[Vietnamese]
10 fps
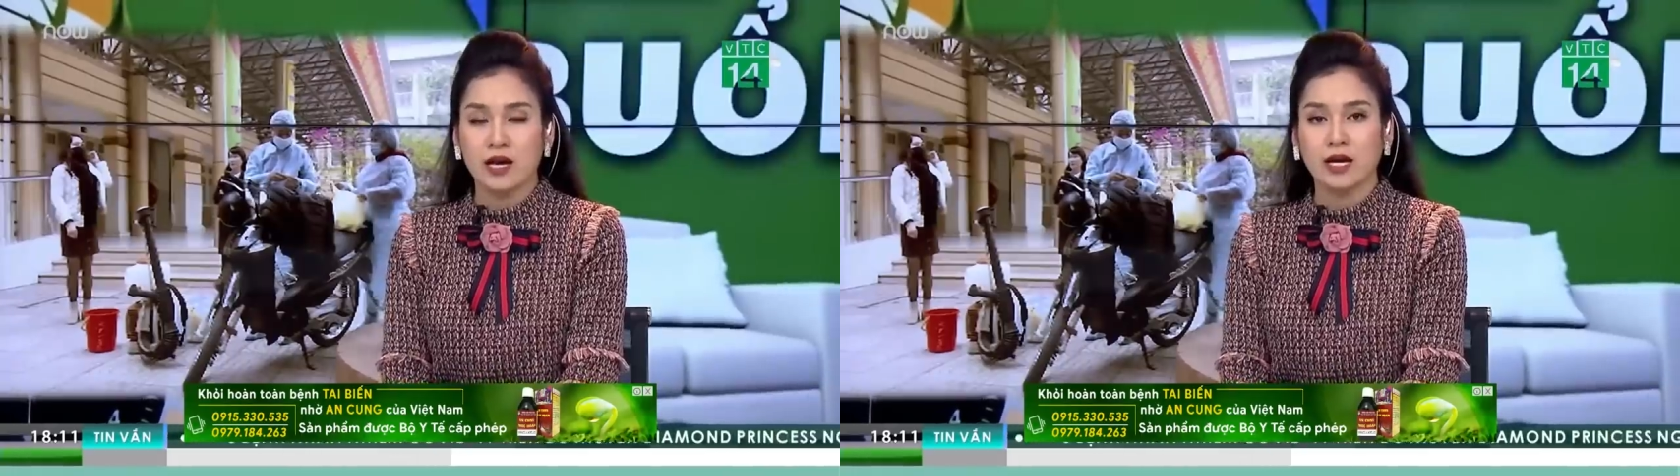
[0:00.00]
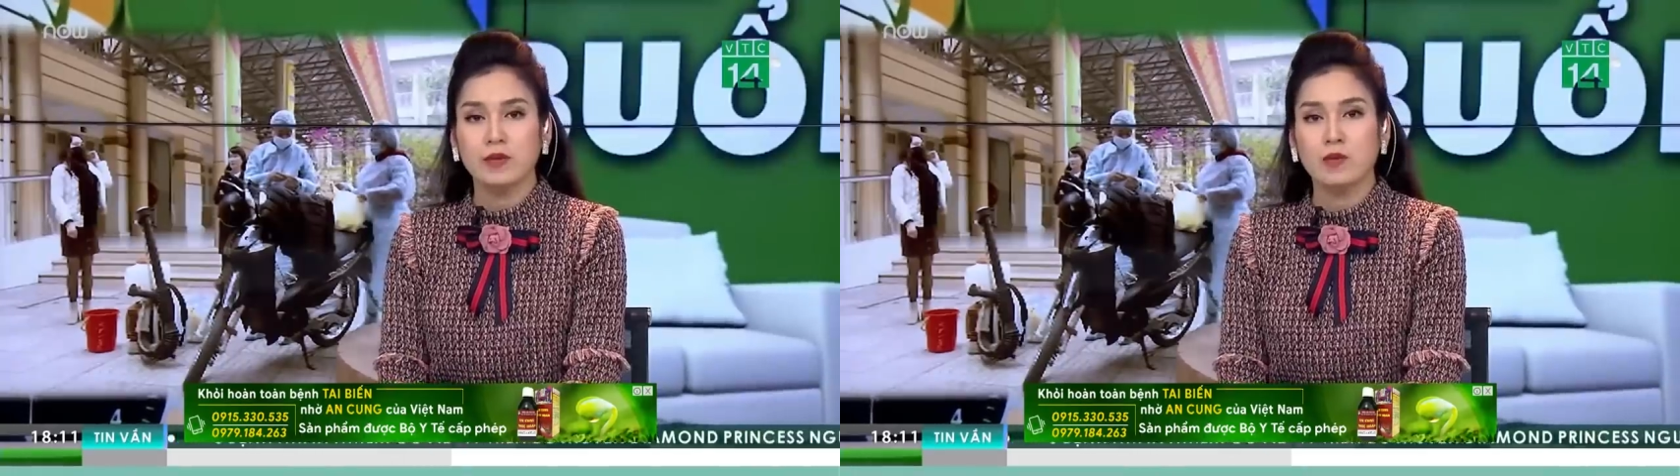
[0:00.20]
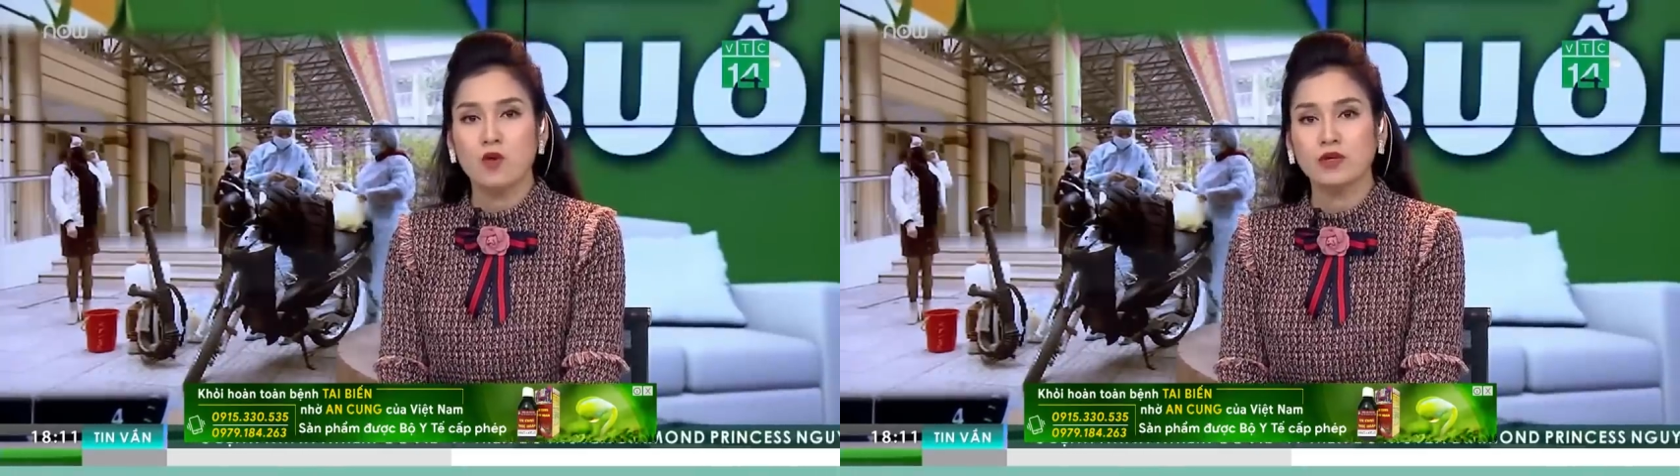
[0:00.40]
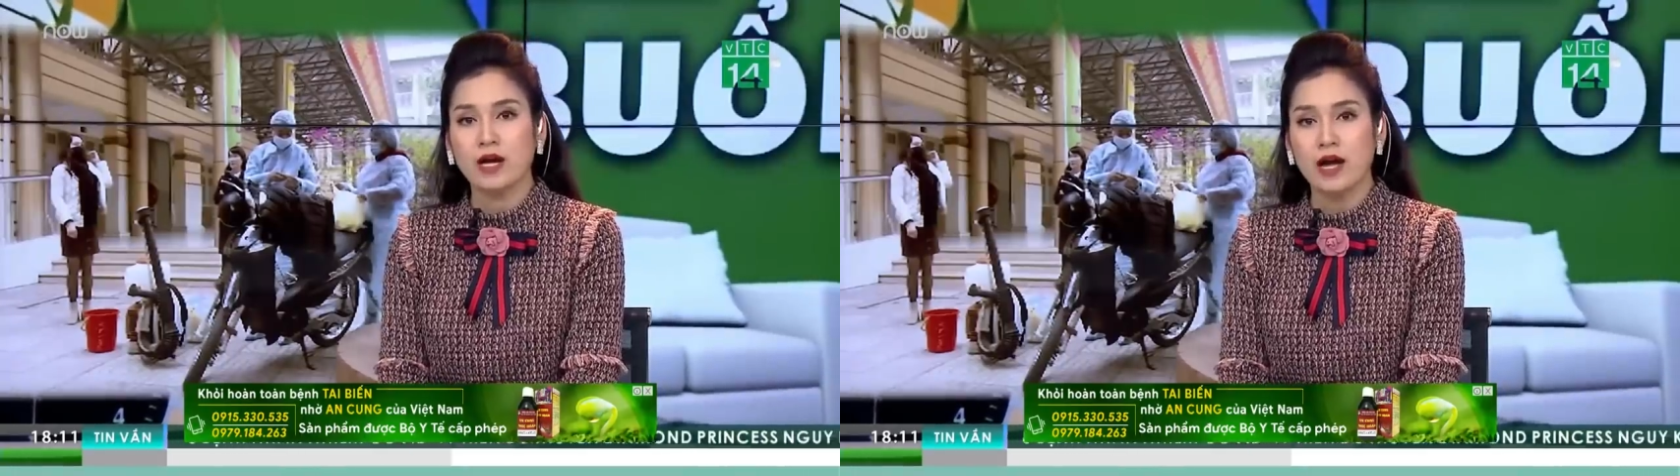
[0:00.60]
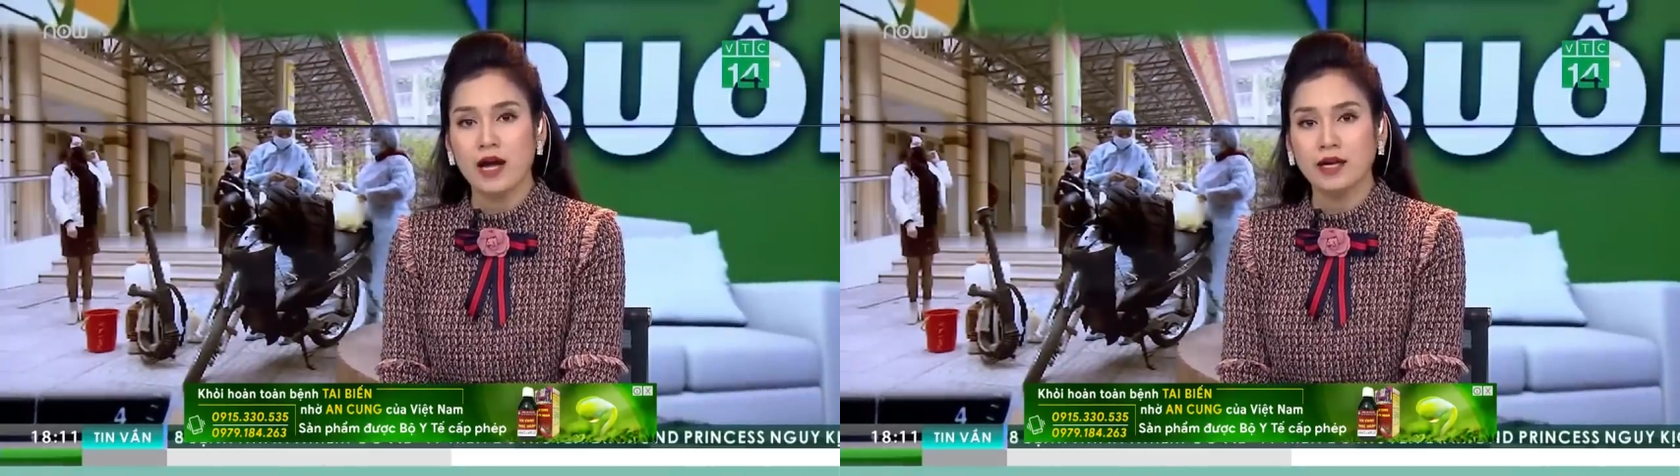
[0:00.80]
ngày 14
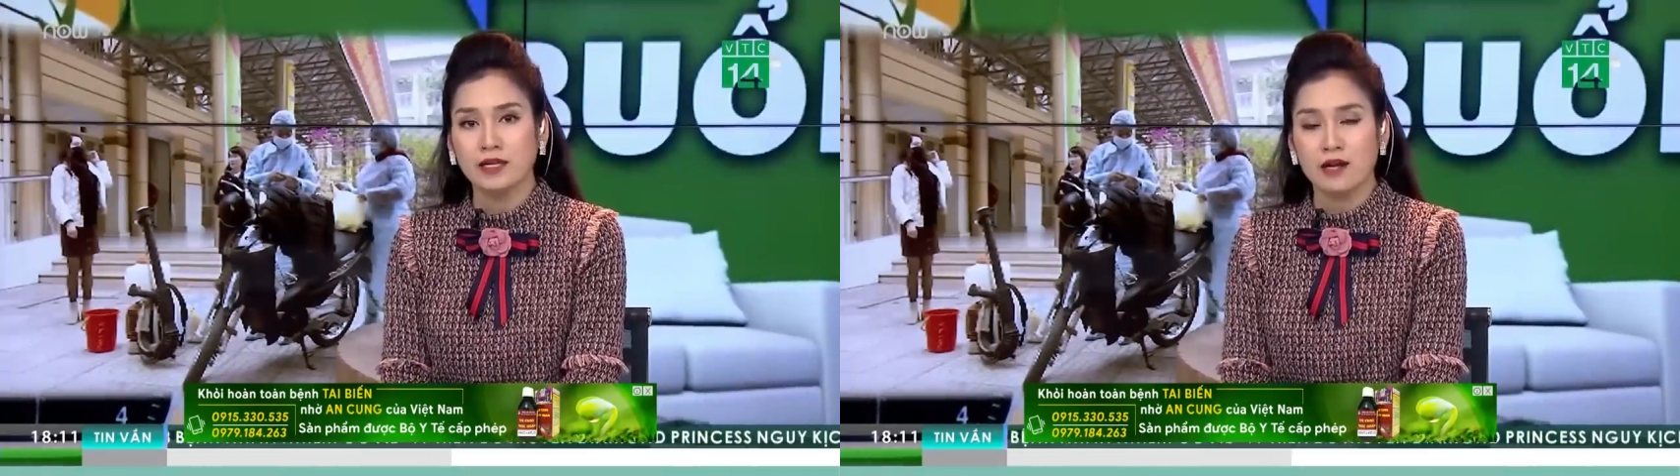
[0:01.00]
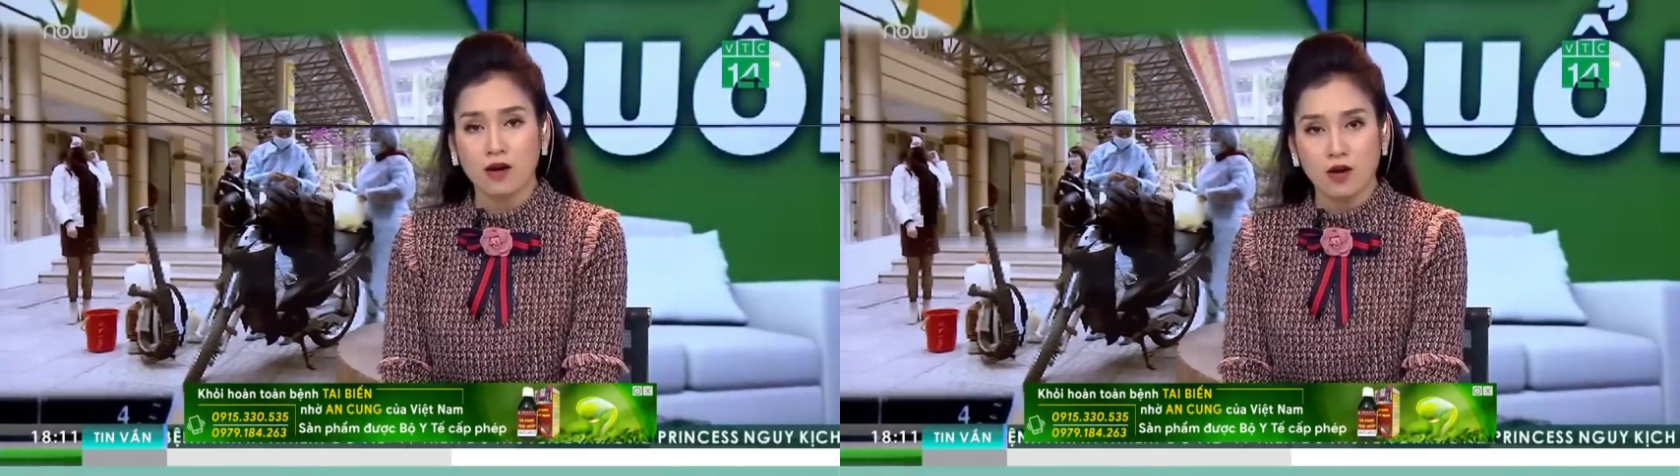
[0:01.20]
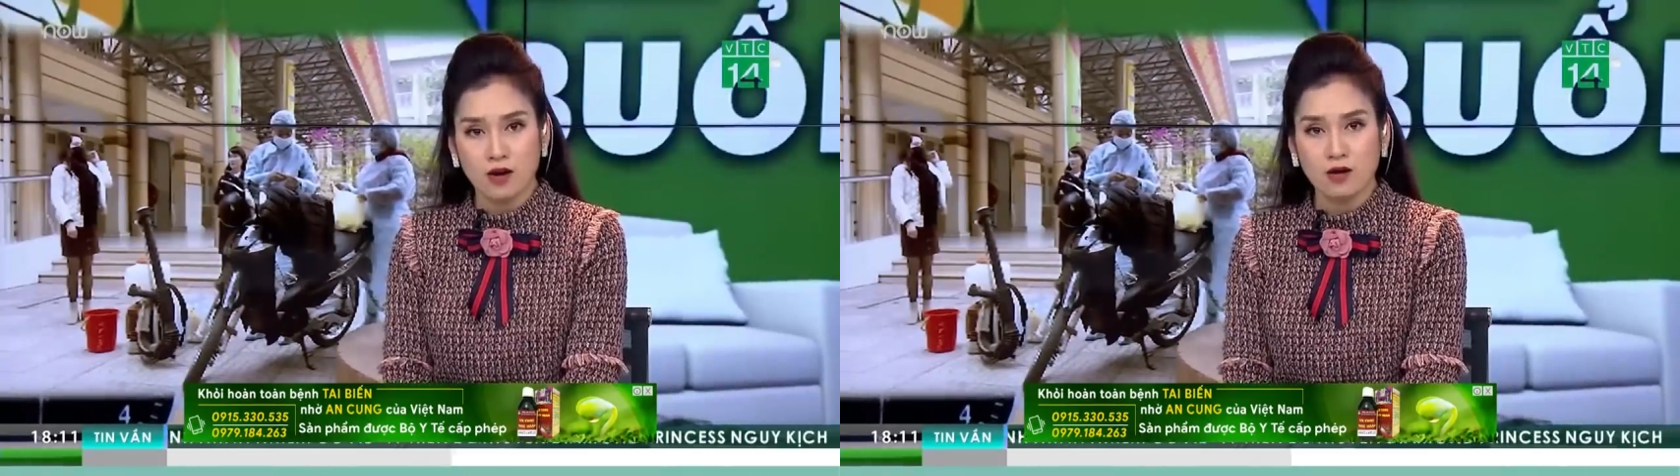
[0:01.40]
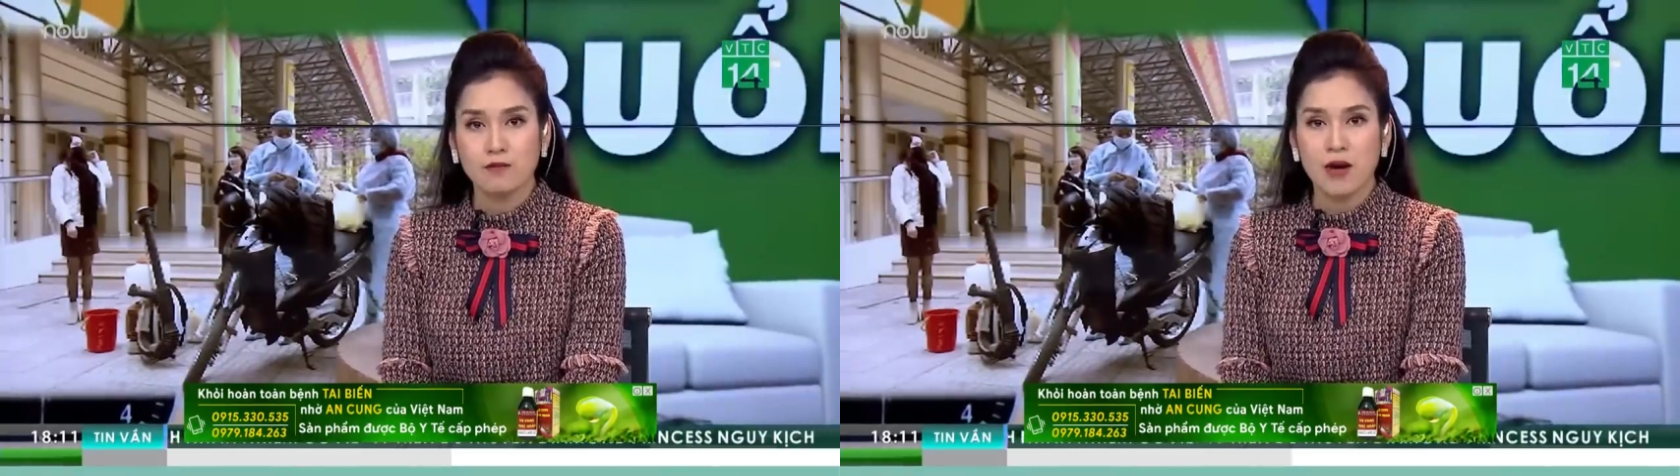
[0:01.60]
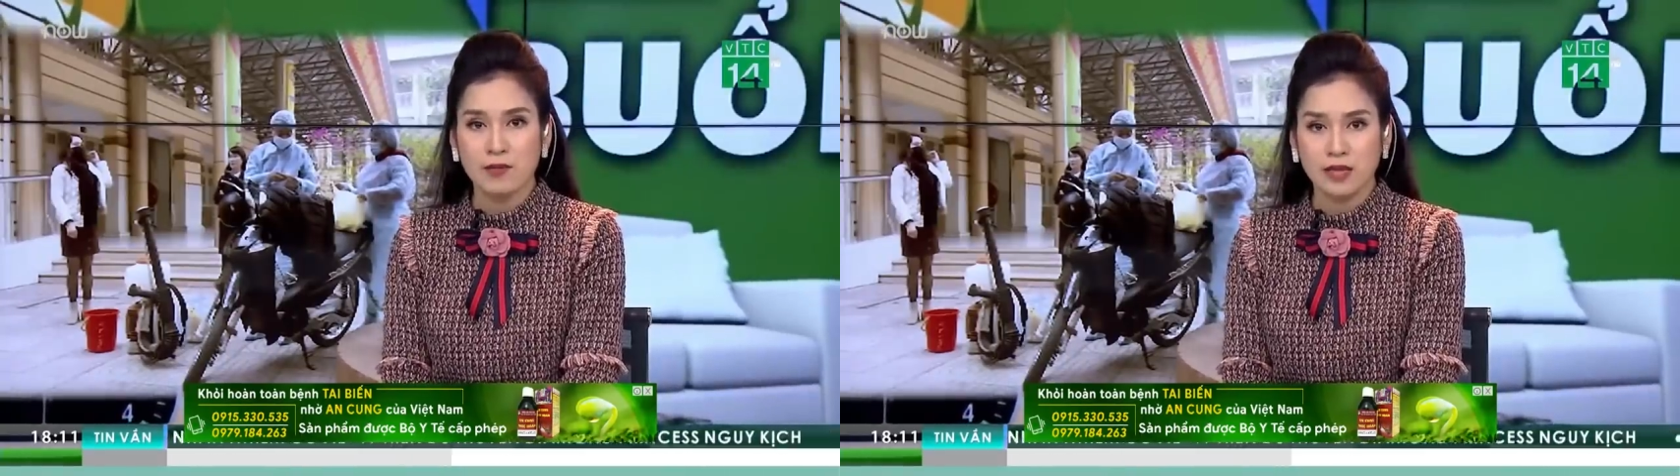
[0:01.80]
tháng 2 thì đã có
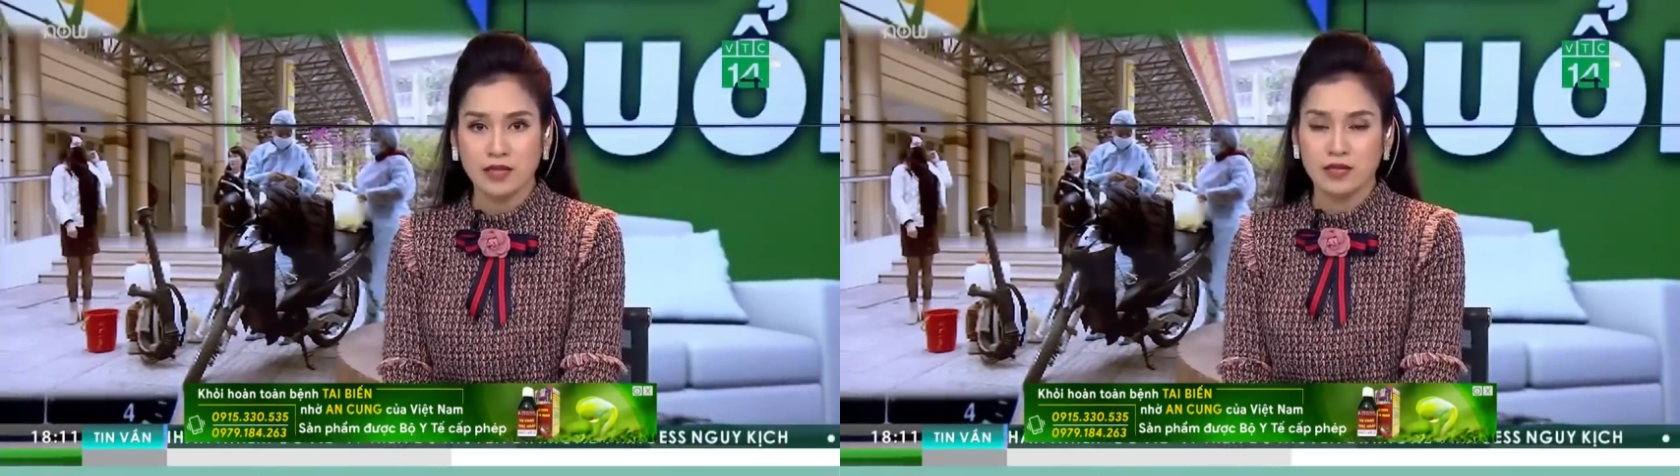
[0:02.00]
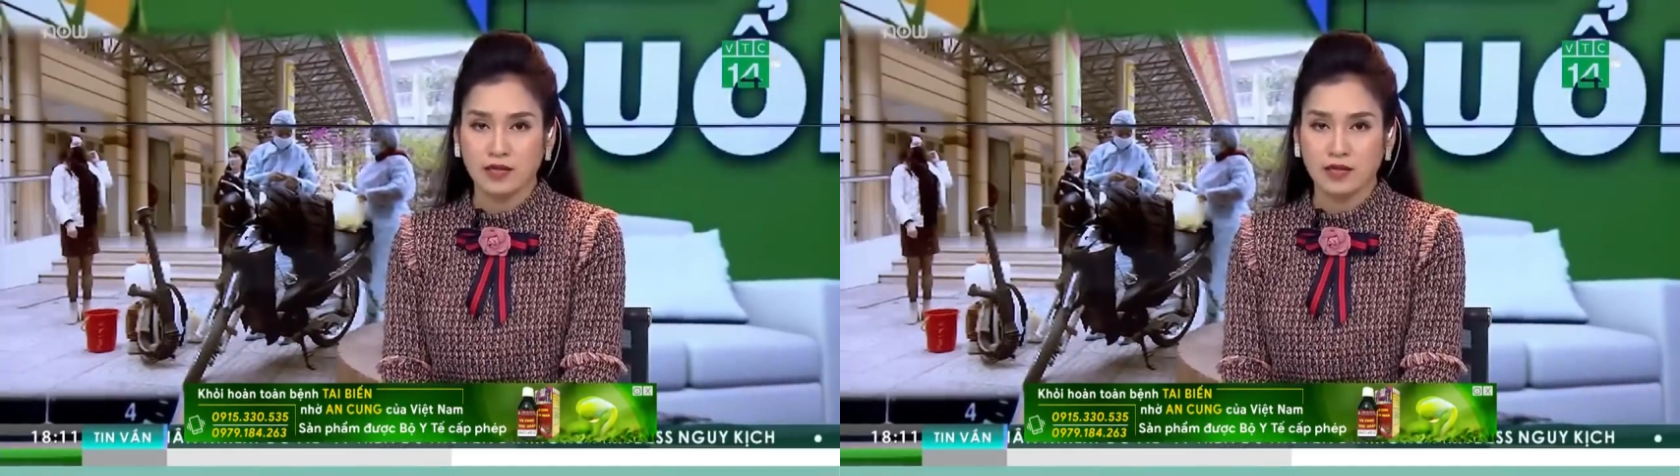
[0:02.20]
hơn 30 tỉnh,